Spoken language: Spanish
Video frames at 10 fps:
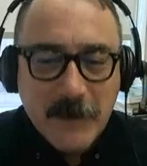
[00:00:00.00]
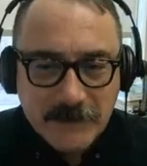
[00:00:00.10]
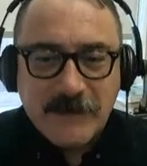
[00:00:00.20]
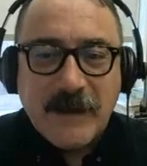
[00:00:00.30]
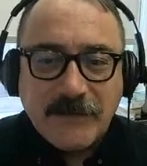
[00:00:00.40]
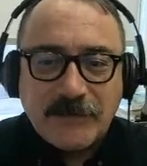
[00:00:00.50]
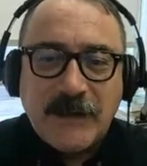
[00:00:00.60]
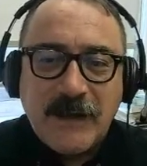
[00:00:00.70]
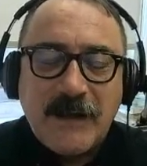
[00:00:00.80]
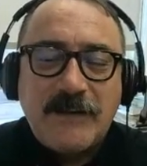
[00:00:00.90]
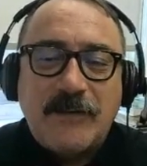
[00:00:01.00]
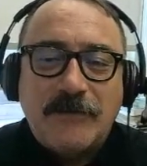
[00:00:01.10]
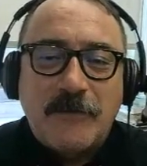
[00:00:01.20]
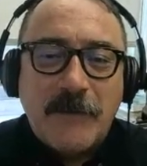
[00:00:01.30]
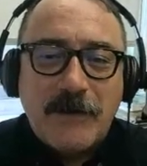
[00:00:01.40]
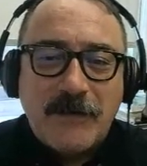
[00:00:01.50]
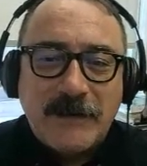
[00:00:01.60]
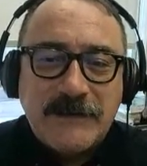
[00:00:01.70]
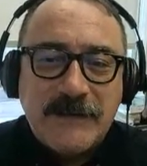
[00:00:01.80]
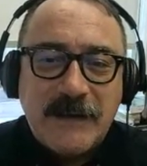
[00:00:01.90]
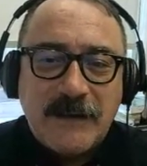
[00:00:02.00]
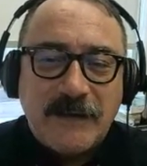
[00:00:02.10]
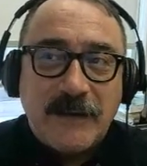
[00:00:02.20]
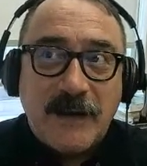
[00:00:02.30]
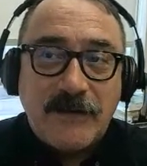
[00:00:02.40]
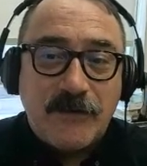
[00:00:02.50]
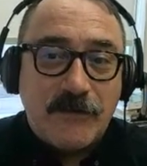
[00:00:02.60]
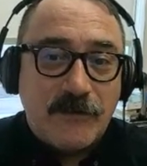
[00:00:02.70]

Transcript: Sí, eso está normado en Chile desde el año